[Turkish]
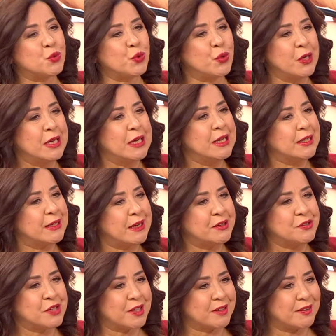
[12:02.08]
Çünkü
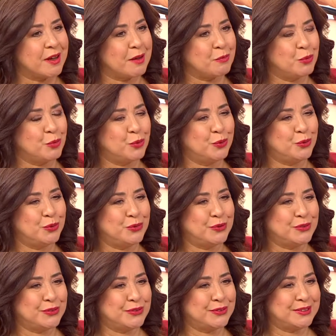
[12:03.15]
gerçekten
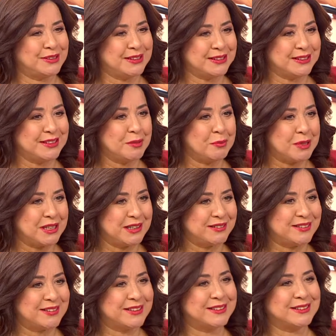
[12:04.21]
bu sizin de
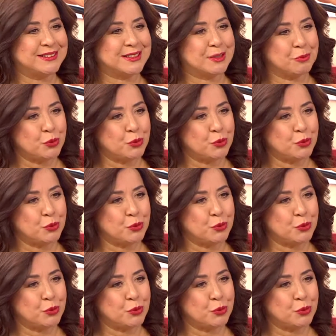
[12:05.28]
belirttiğiniz